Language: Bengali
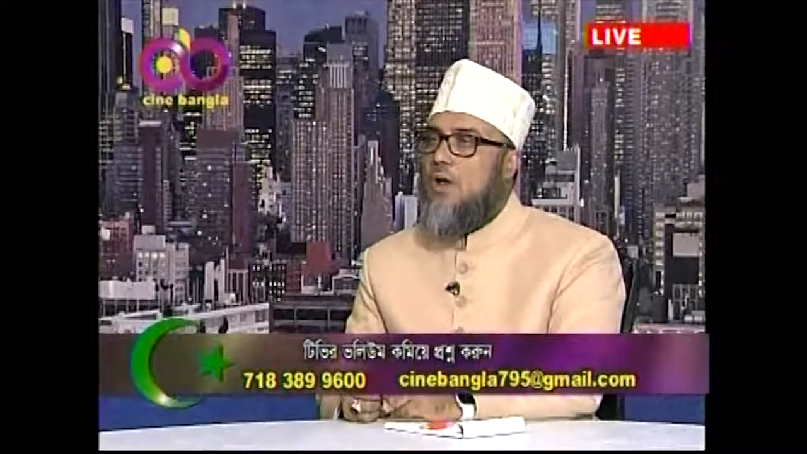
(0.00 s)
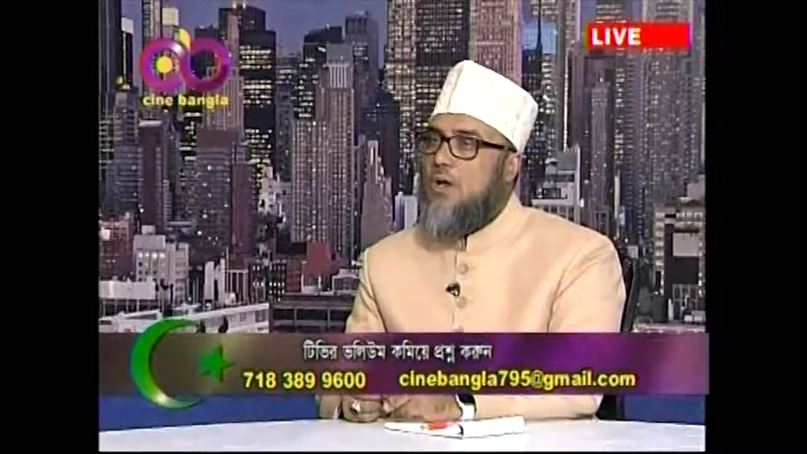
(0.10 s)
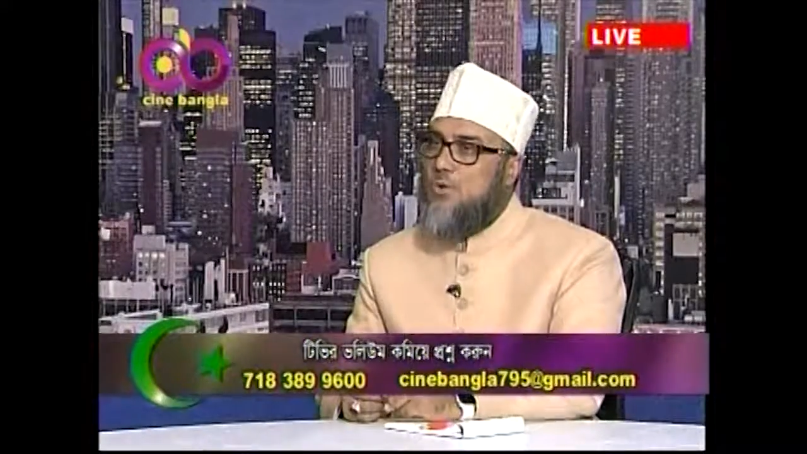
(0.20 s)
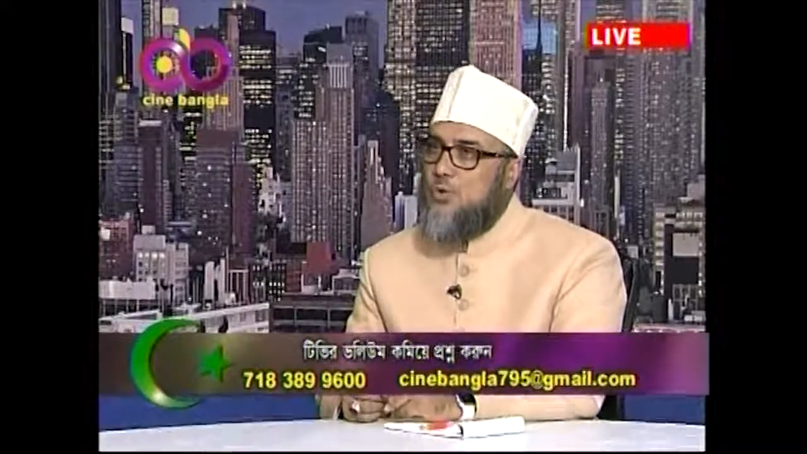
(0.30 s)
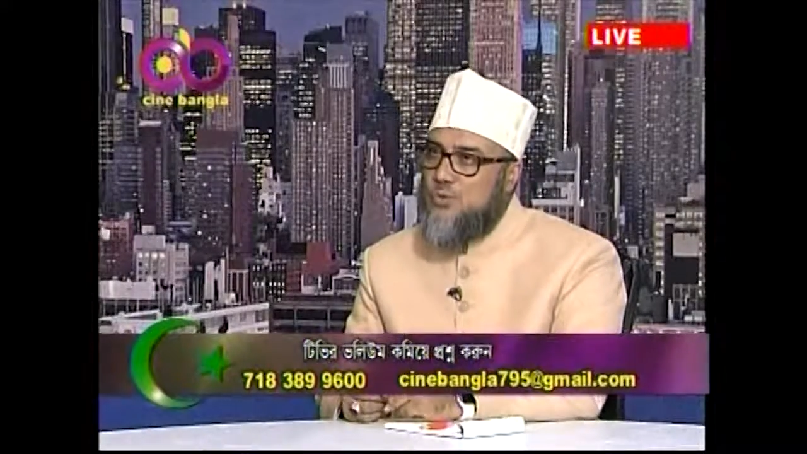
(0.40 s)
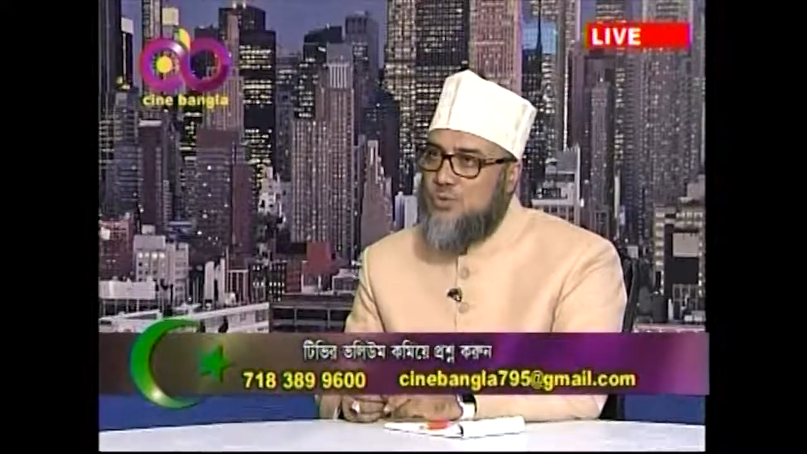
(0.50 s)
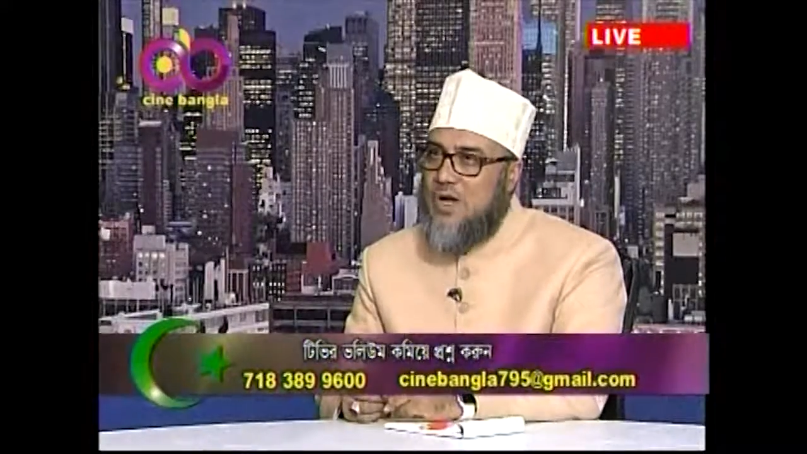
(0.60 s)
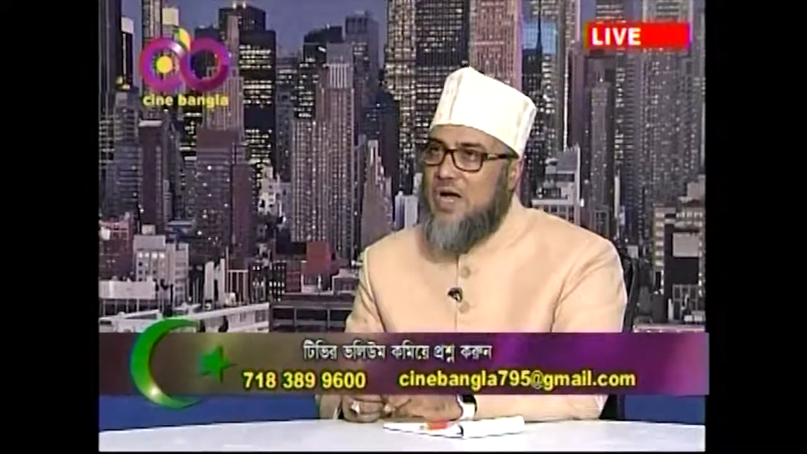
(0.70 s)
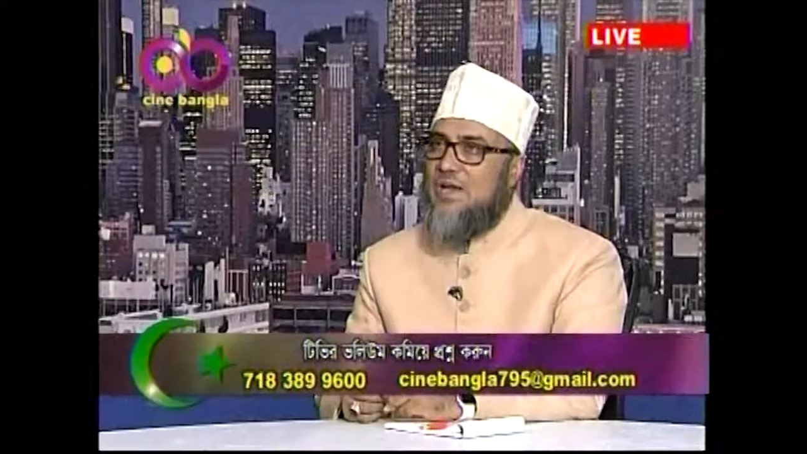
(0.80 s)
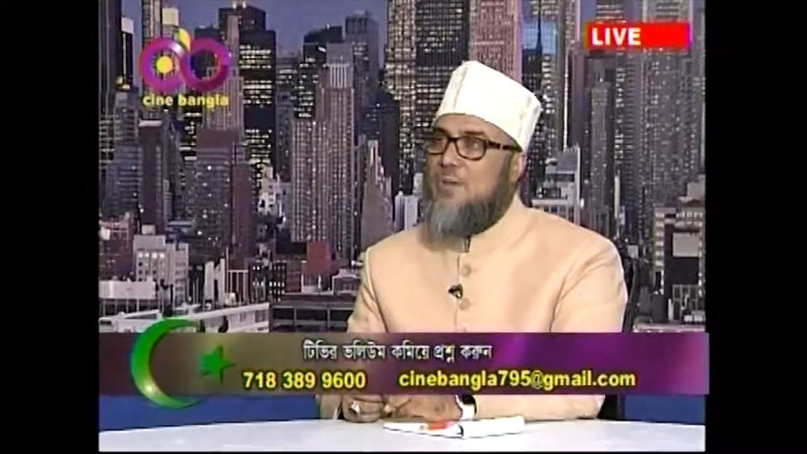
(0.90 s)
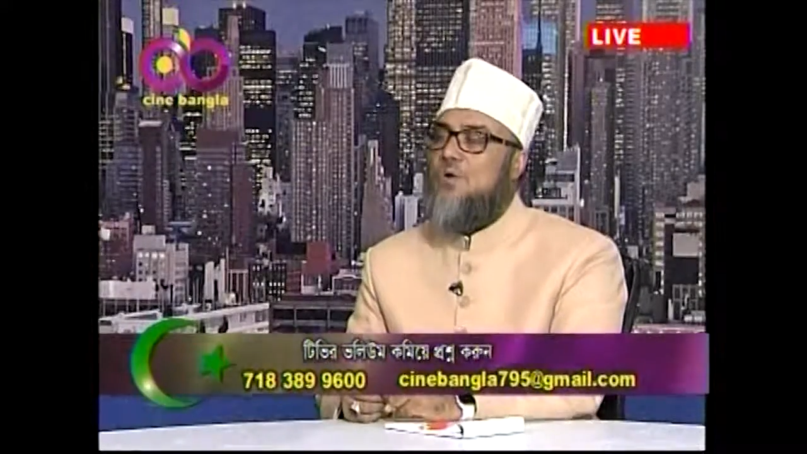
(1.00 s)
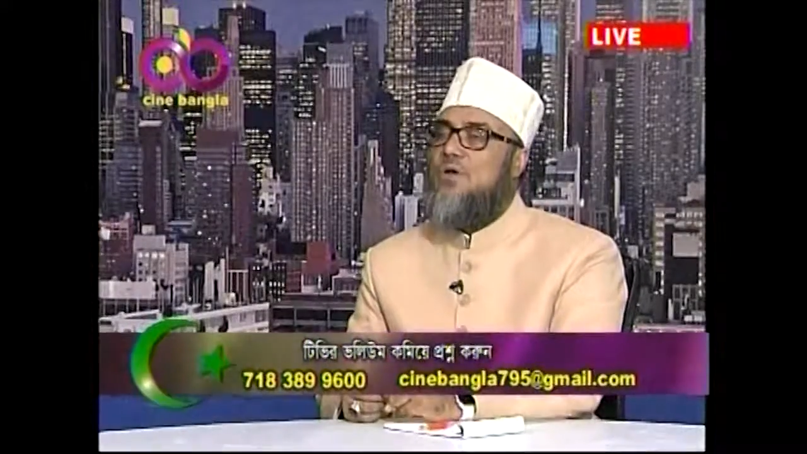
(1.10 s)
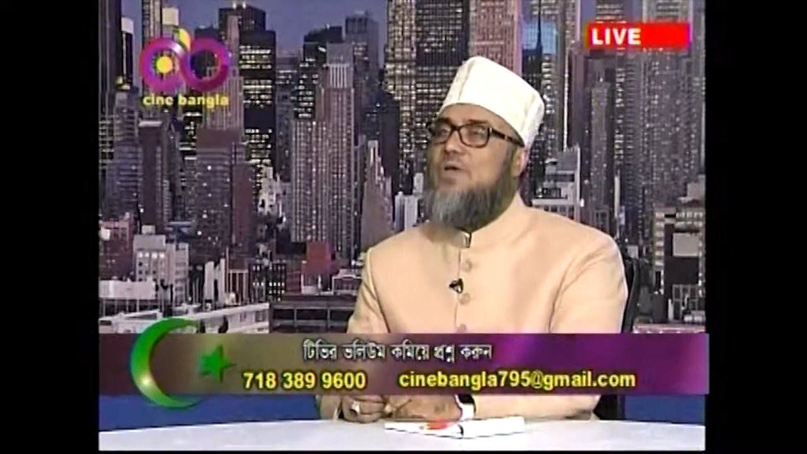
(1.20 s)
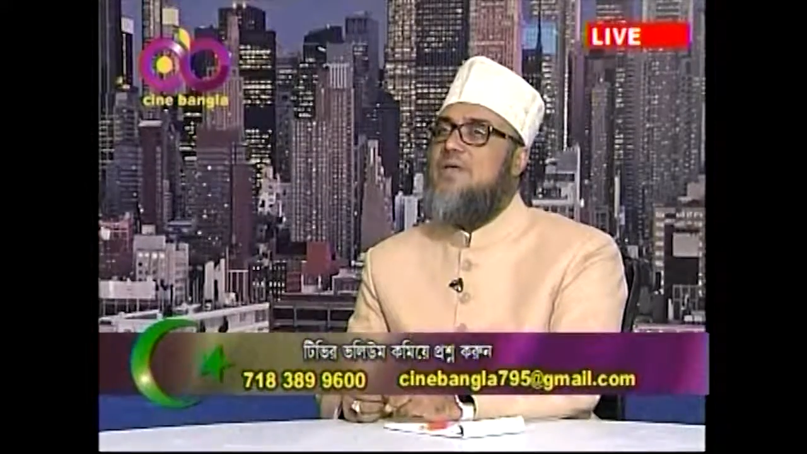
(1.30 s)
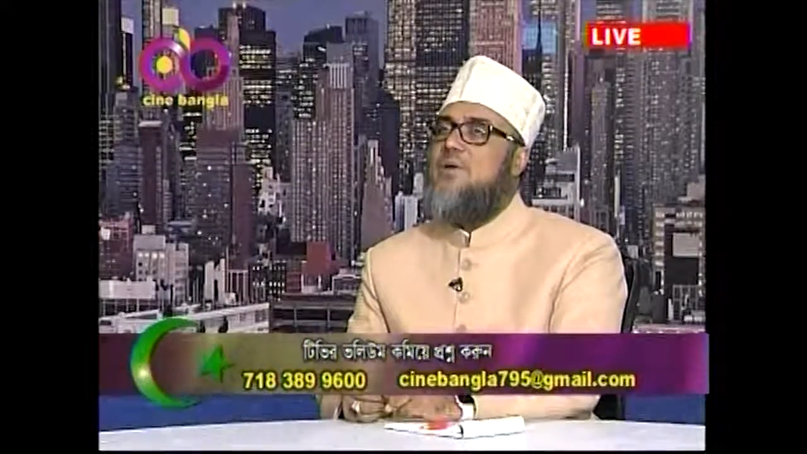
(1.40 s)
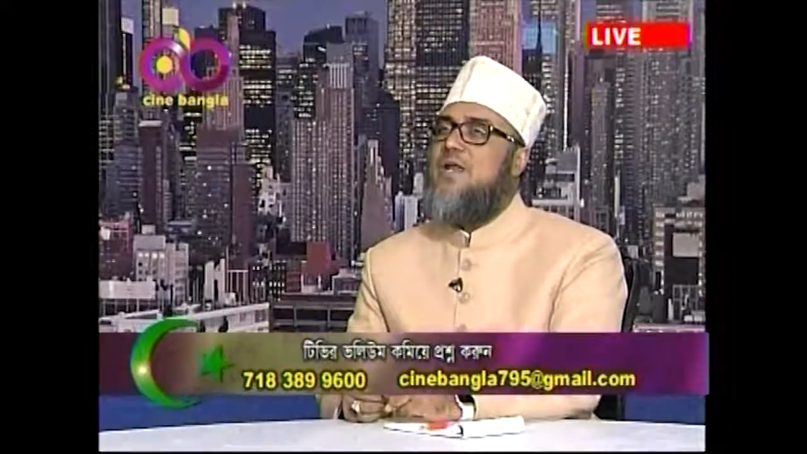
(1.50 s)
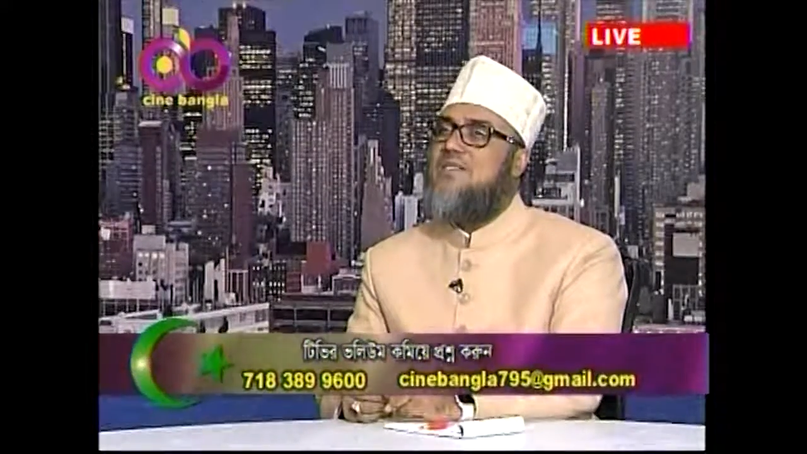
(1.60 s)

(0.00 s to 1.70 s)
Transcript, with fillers: ওলাউকুন্ত আলমুল গাইব